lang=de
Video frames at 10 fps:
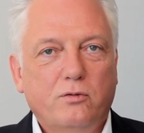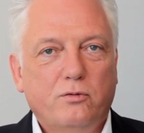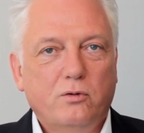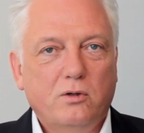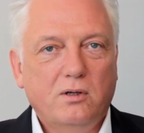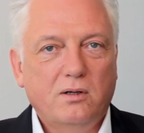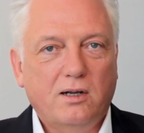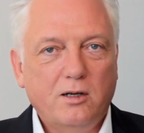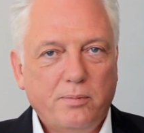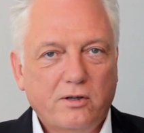für
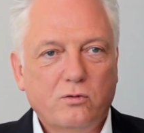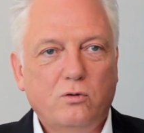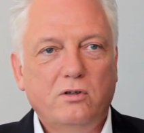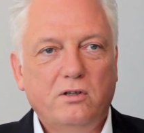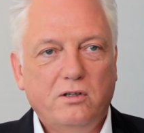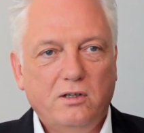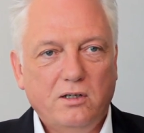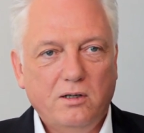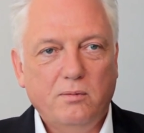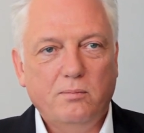alle Personen,
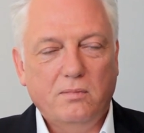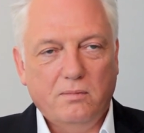die